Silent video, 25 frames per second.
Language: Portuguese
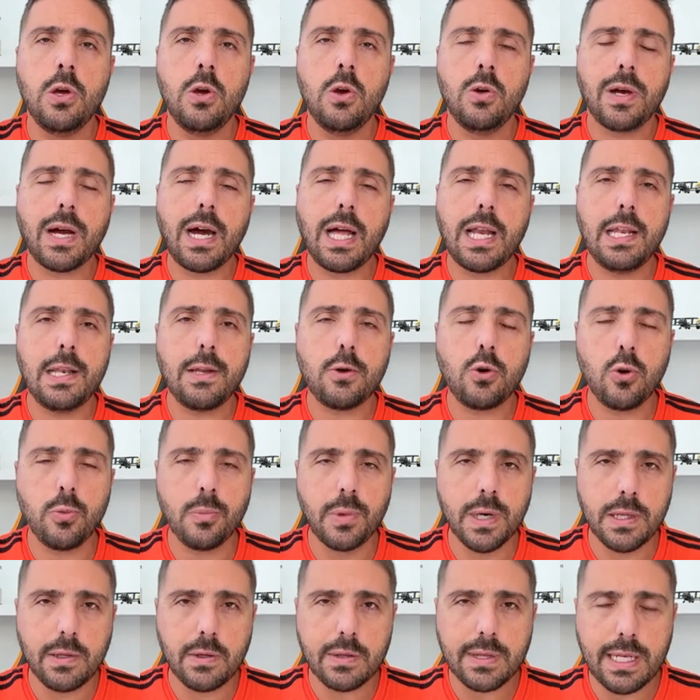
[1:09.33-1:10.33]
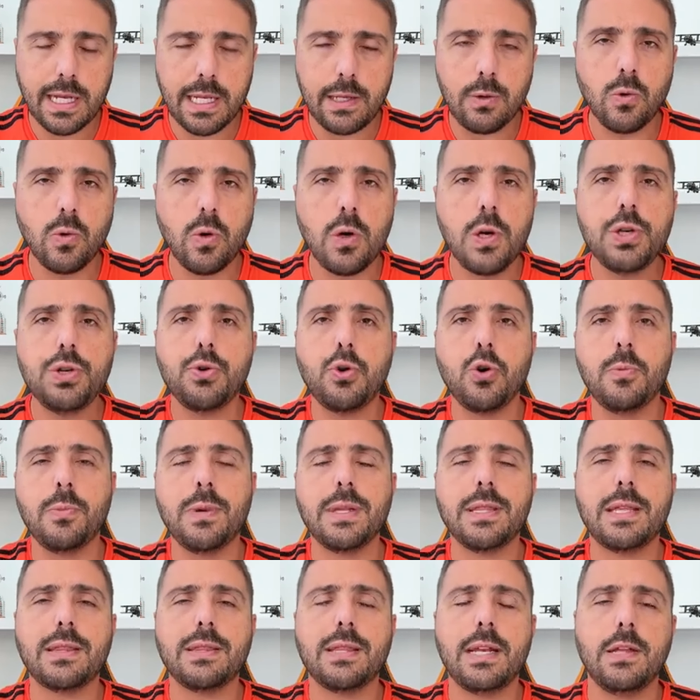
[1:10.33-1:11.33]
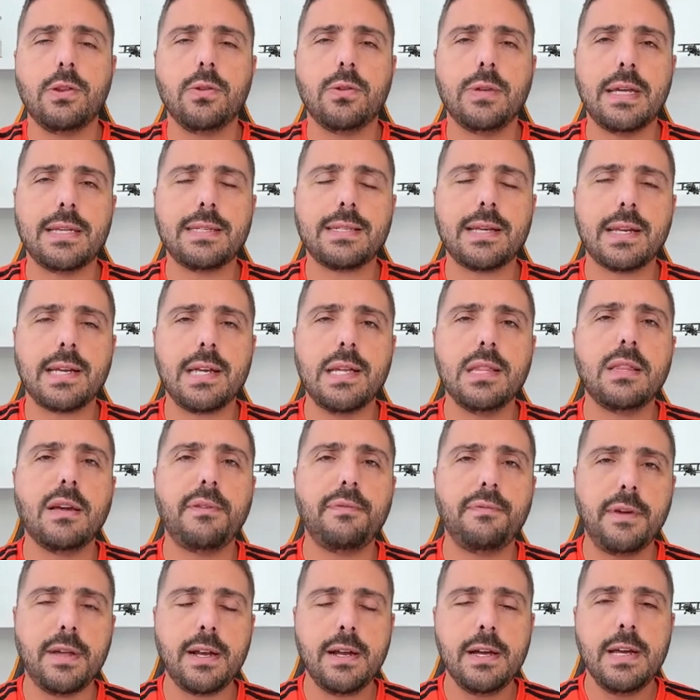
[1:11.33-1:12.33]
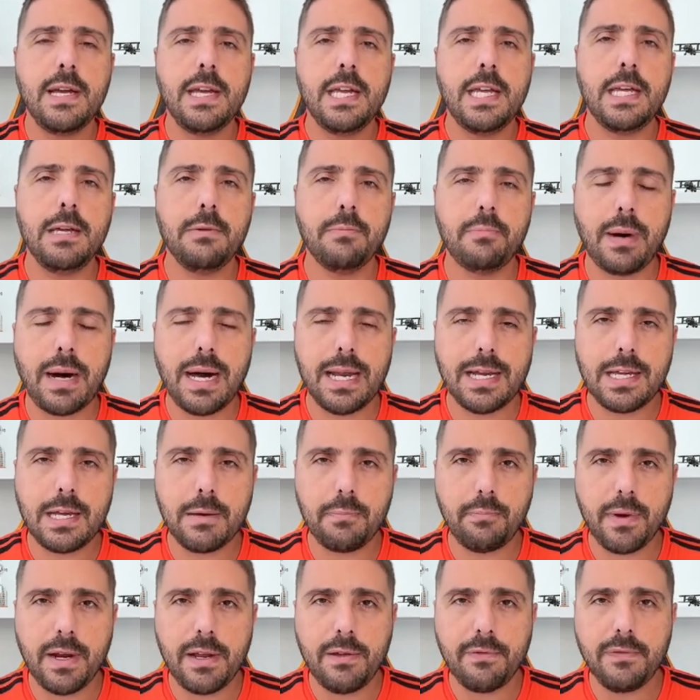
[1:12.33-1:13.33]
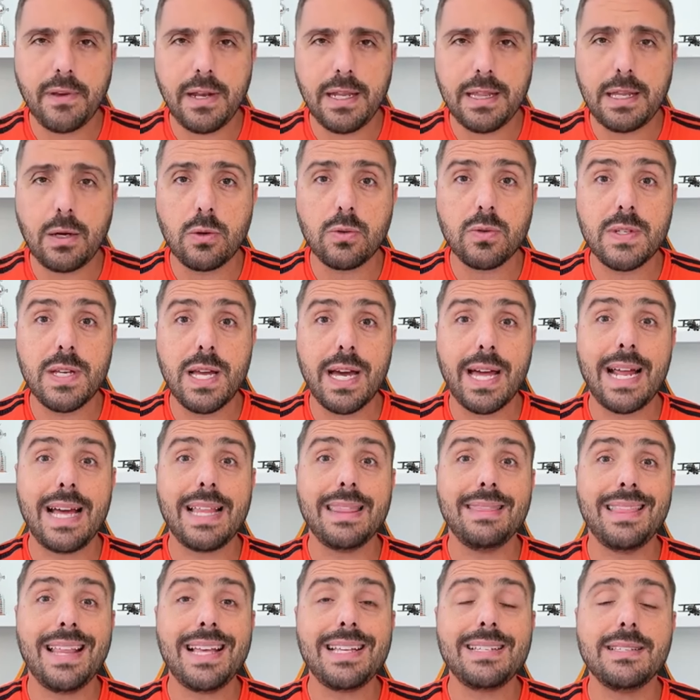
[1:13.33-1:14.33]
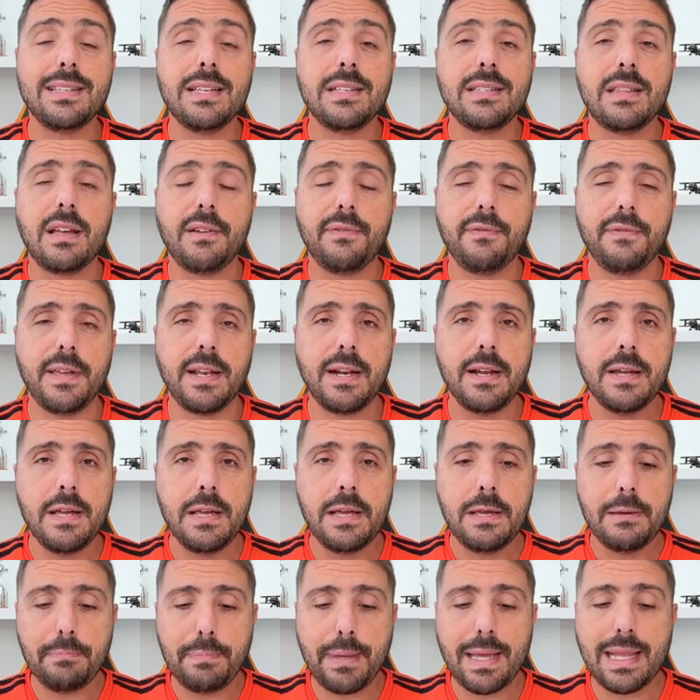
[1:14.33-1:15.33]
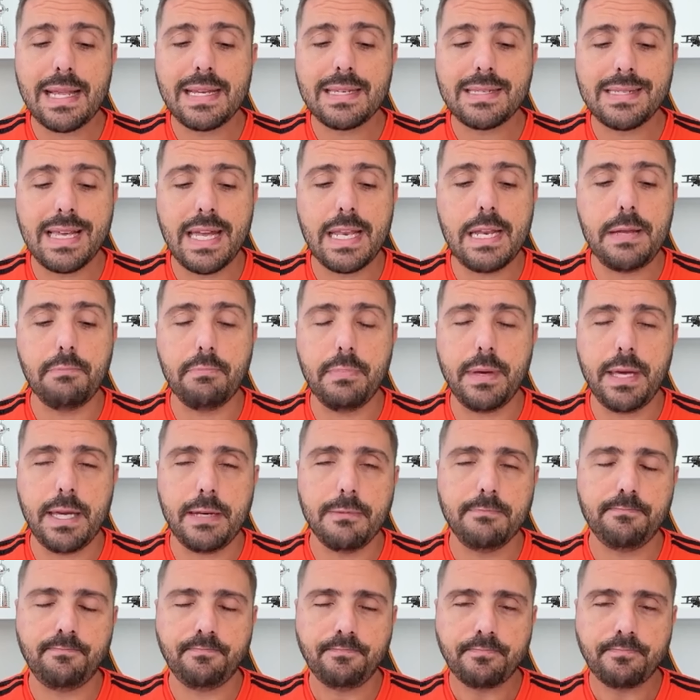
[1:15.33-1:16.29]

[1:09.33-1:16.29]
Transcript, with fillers: O Carilli comanda treino hoje, comanda treino nessa quinta-feira e embarca para enfrentar o Ceará na sexta-feira pela Série B.